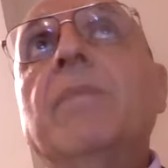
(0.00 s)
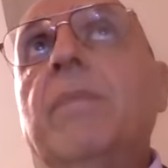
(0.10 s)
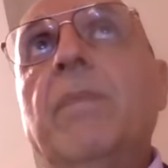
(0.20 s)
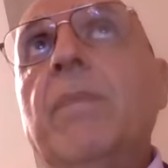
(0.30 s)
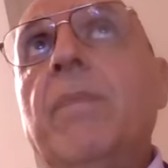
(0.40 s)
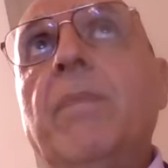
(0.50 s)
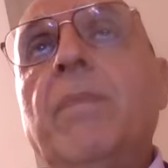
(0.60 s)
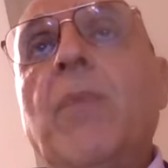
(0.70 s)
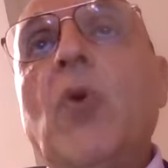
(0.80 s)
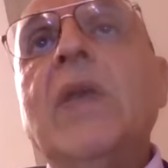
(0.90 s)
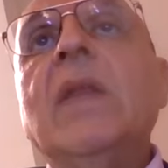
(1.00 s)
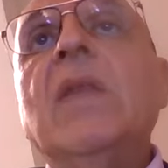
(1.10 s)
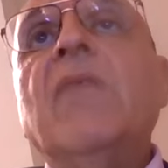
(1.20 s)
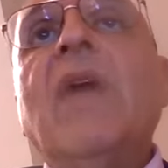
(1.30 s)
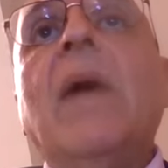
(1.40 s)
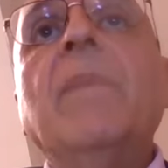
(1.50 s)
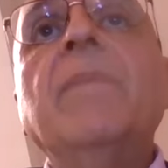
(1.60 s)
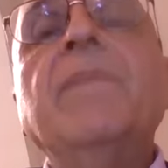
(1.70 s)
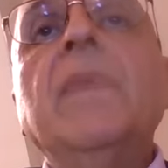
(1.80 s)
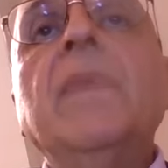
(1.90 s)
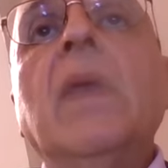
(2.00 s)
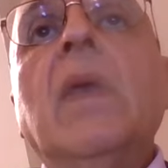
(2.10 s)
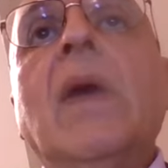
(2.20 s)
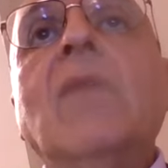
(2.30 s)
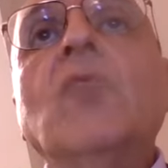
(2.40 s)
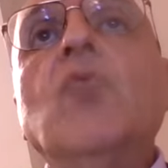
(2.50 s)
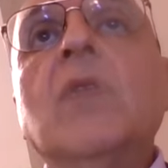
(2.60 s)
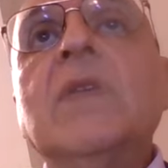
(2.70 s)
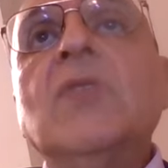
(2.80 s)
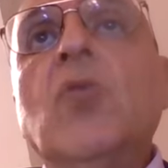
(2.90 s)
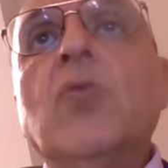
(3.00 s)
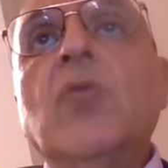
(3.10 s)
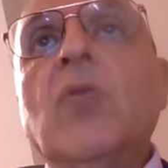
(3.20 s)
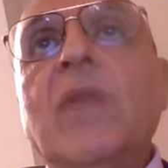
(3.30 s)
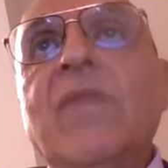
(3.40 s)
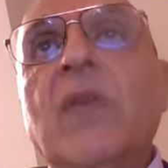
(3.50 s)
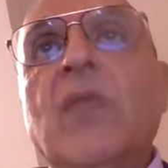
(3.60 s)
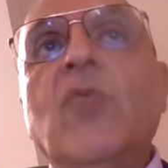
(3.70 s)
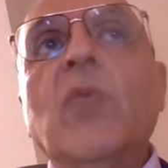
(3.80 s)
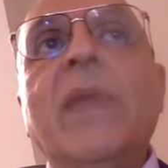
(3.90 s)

mm, pochi anni fa avuto un esordio davvero